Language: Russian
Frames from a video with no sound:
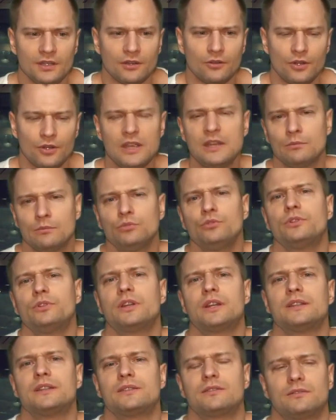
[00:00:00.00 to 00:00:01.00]
Я говорю, я не буду
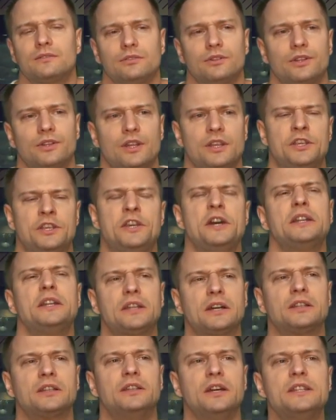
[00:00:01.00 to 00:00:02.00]
играть. Он говорит, я
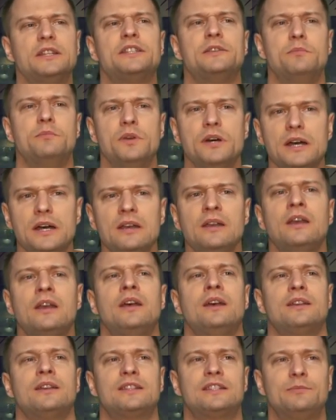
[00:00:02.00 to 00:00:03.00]
тогда тебя
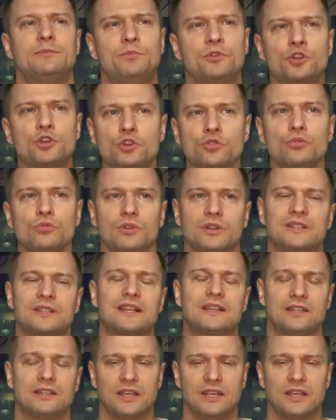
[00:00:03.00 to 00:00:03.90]
запишу, раз,